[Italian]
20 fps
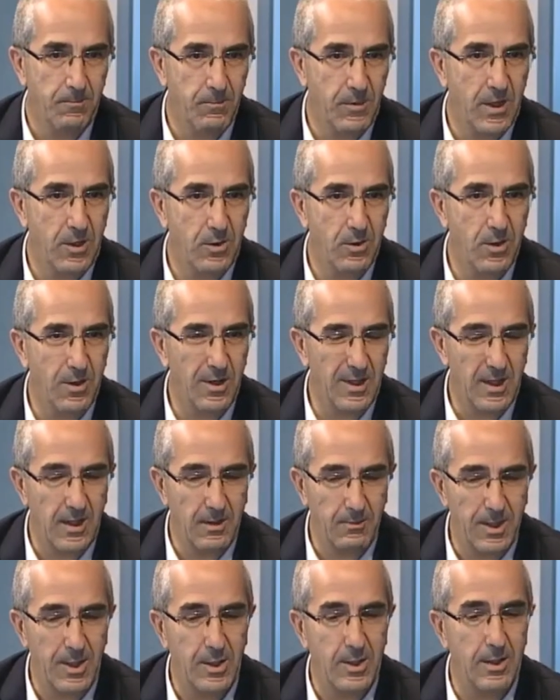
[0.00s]
del
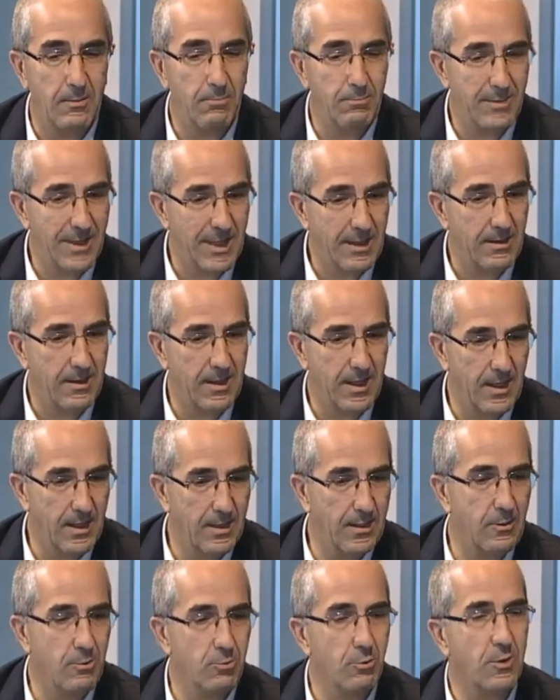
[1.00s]
coordinamento ambientale
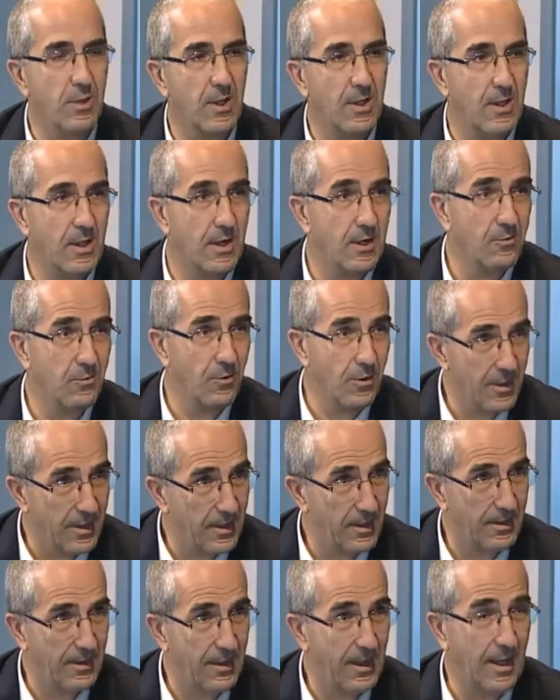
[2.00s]
di tutte le regioni
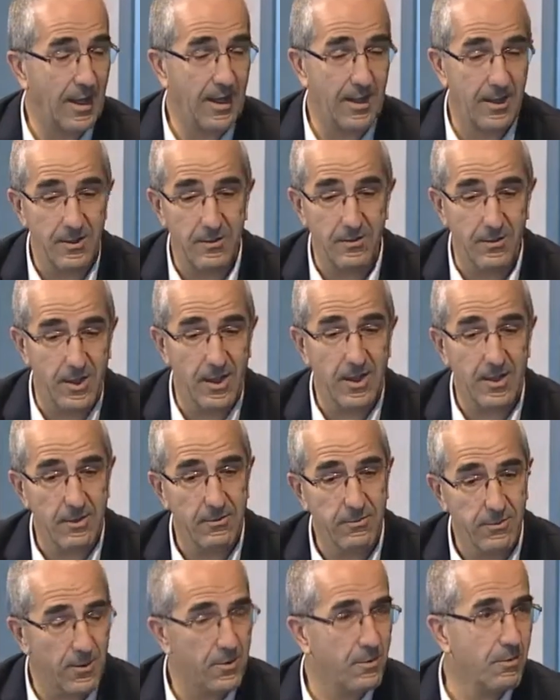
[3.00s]
d'Italia. Certo. Io vorrei che
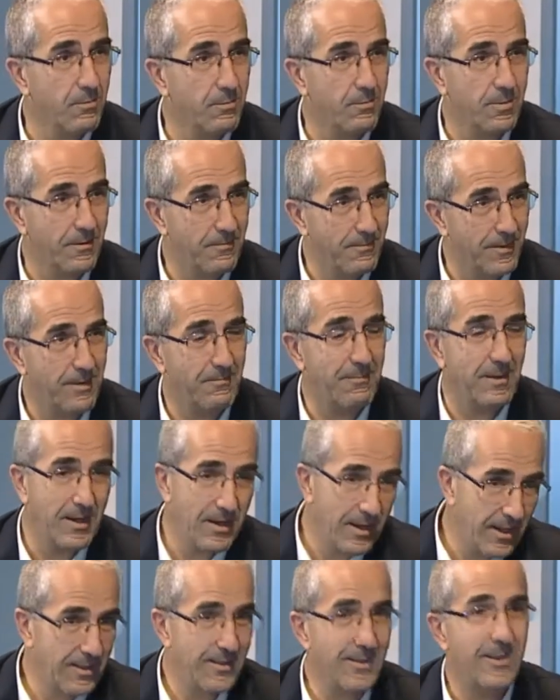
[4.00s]
fosse un problema
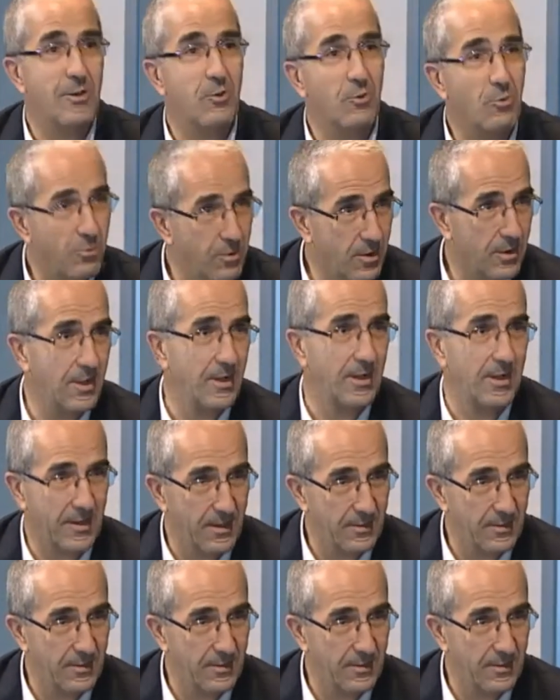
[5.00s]
di tutte le